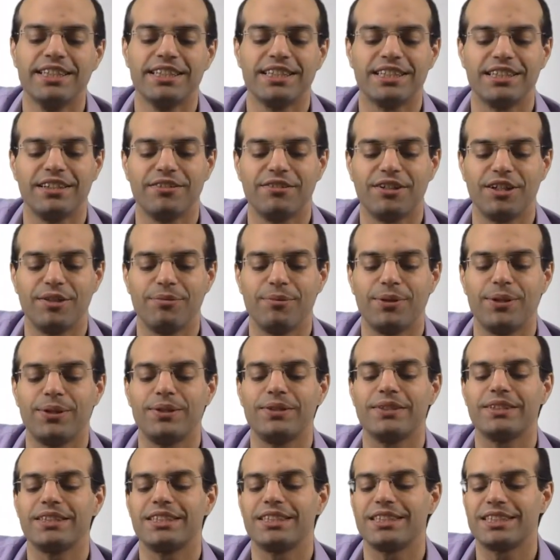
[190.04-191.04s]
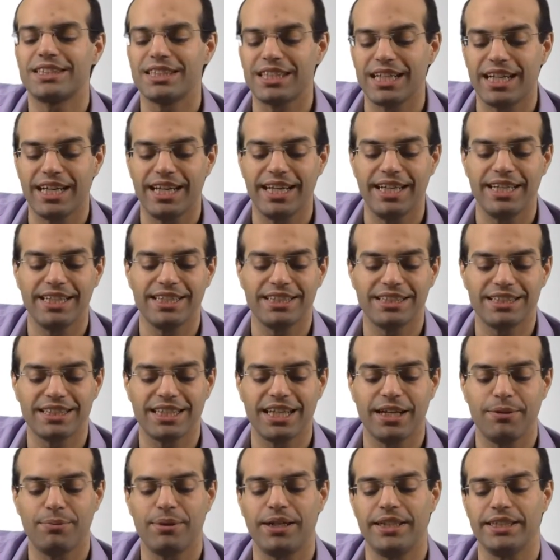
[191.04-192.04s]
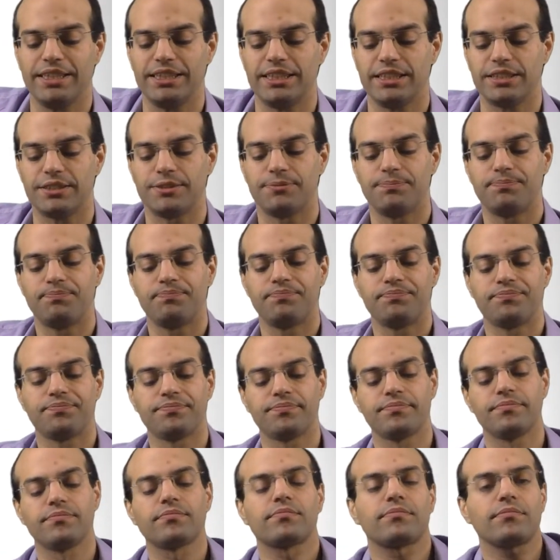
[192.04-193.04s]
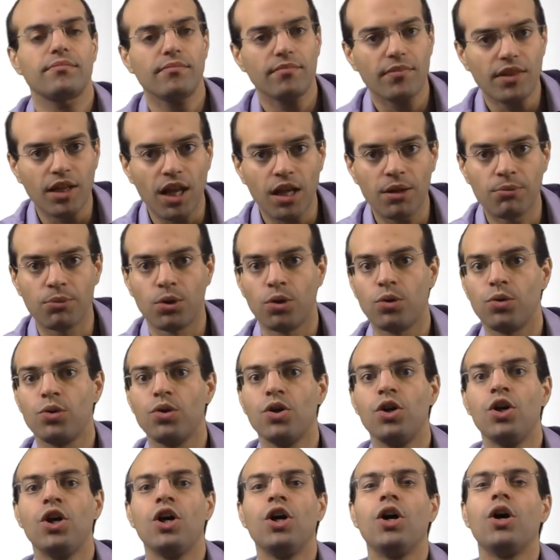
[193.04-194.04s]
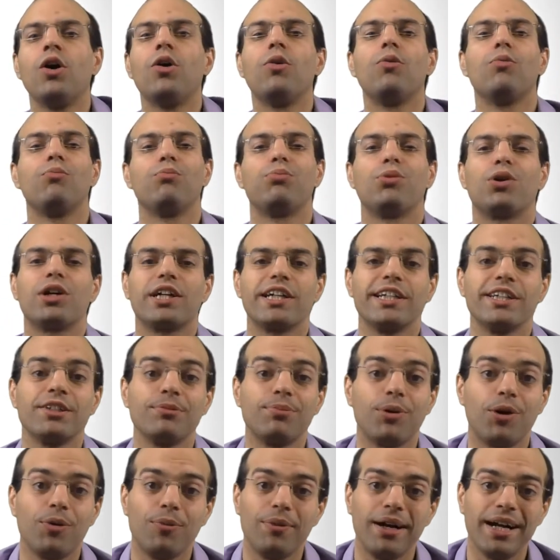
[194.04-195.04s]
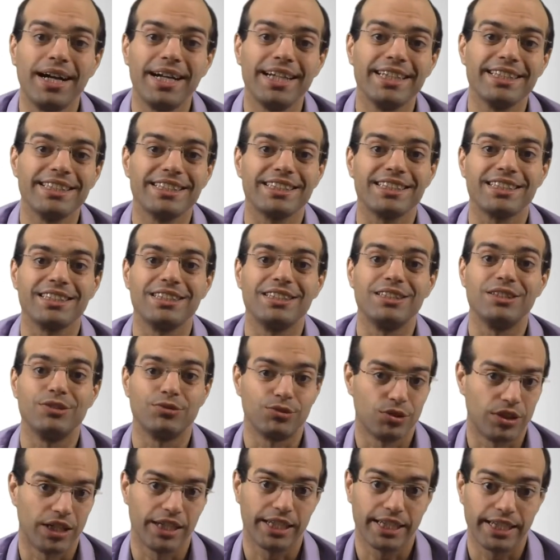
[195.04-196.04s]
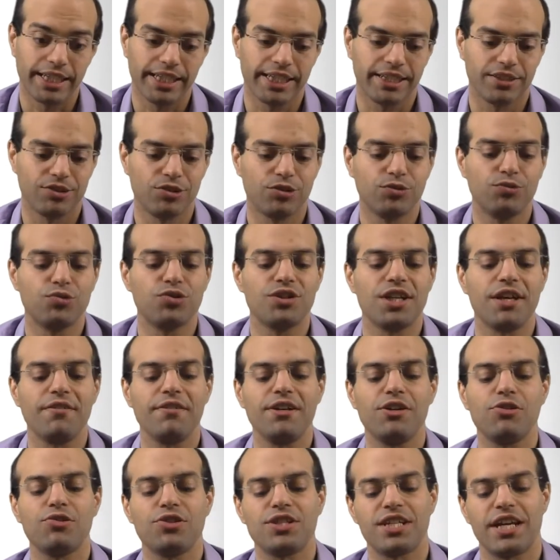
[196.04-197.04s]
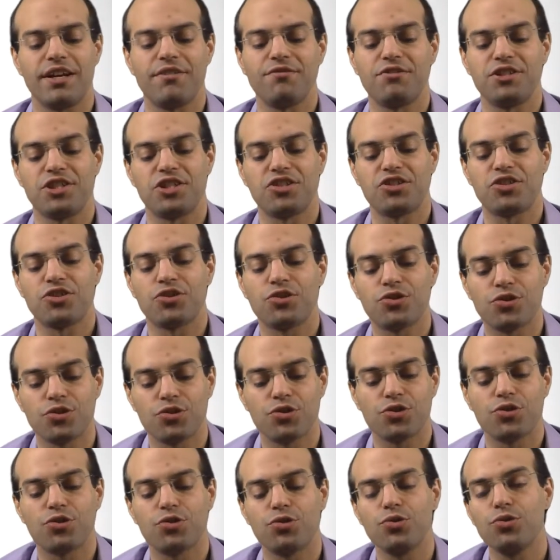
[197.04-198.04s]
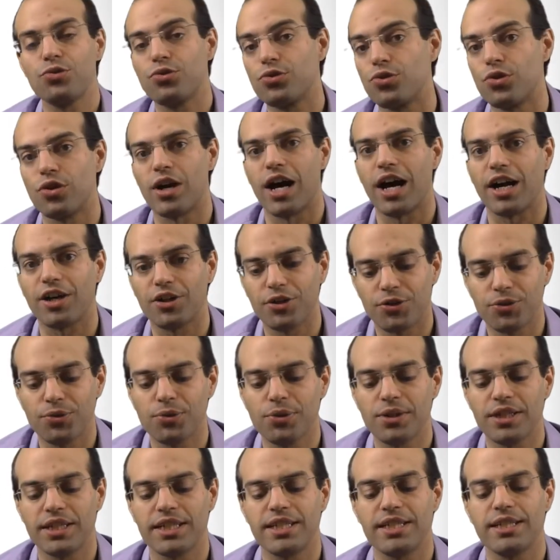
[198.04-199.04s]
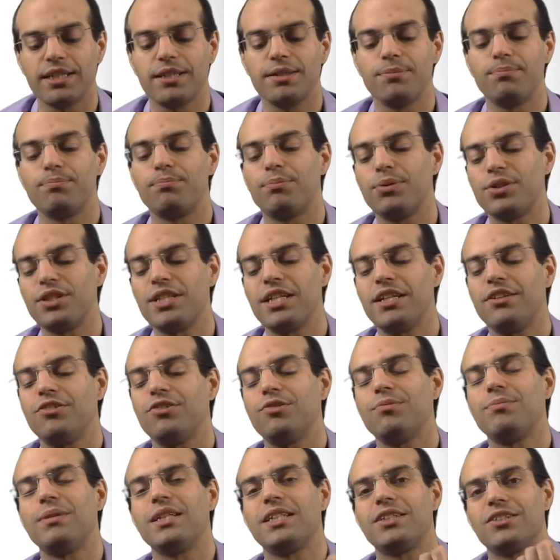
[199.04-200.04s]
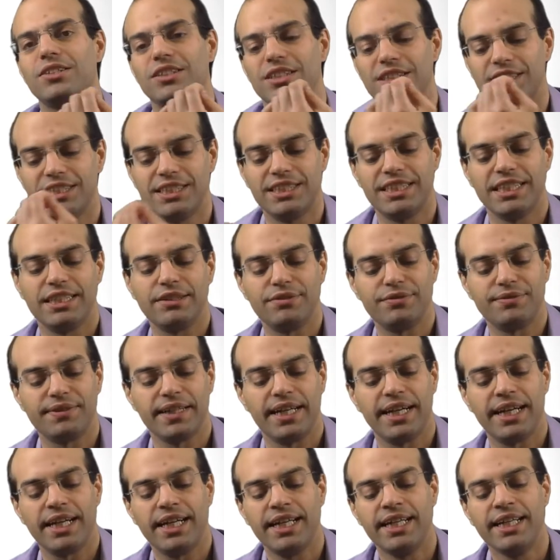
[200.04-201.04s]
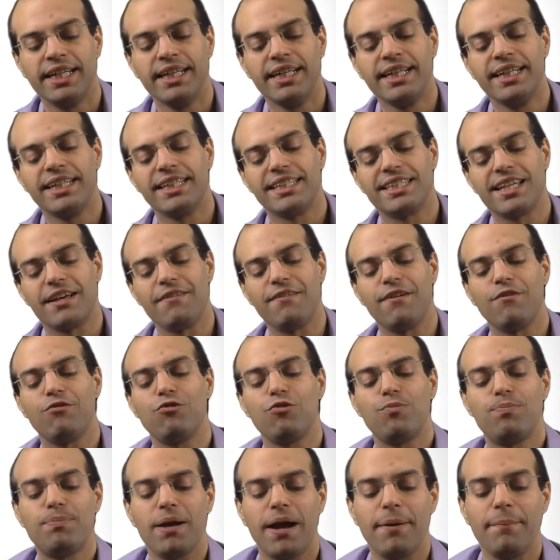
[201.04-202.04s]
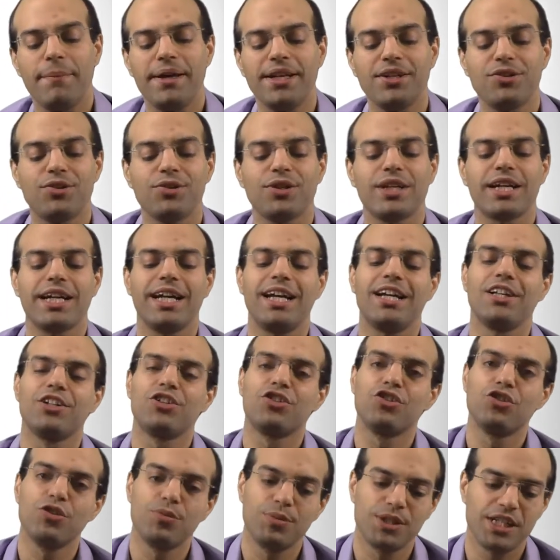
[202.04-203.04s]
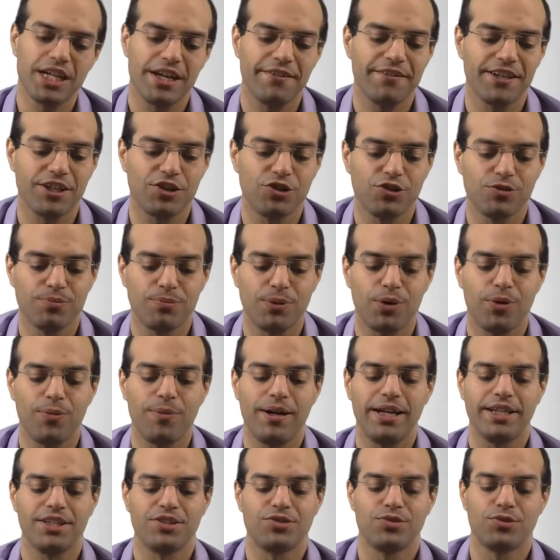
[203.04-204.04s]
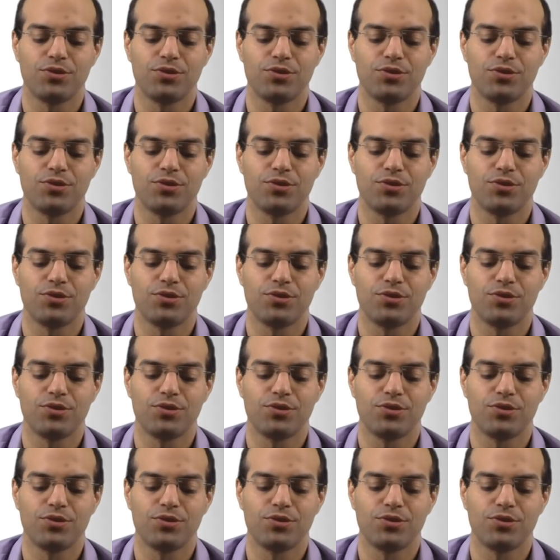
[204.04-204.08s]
C'est vraiment très très pratique. Bon, pour créer une promesse, il faut la créer. Donc vous avez le service Q, $Q, qui possède une méthode défaire. Ça va vous permettre de créer un objet avec une promesse.